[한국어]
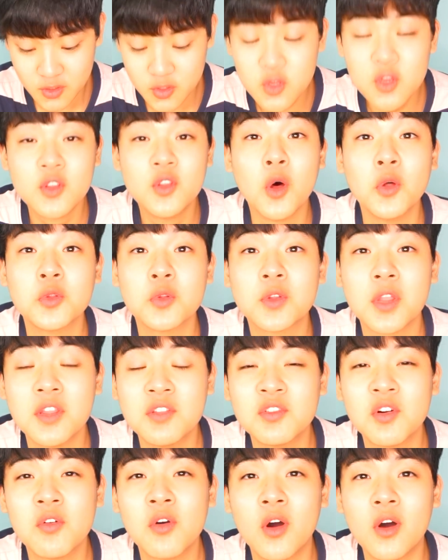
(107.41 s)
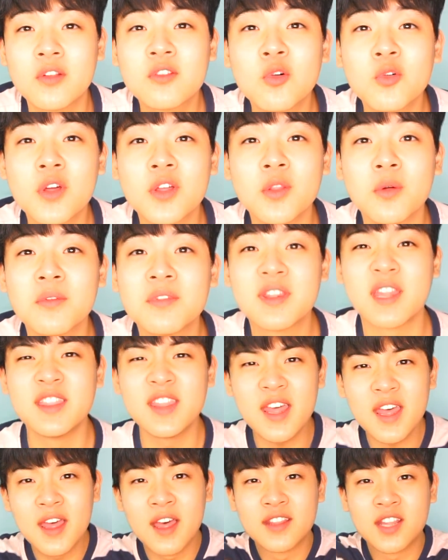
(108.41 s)
귀에 넣어도 되는 건가요? 소리가 너무
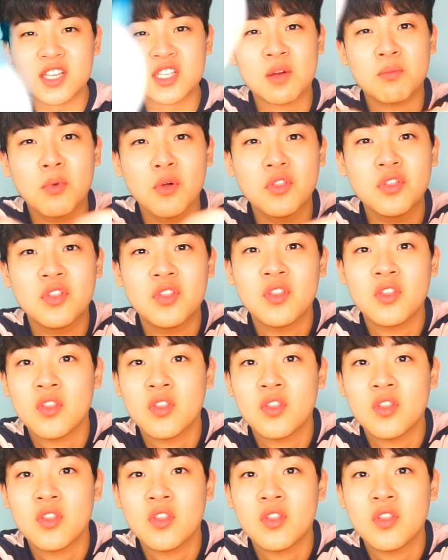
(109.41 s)
센데? 다시 한번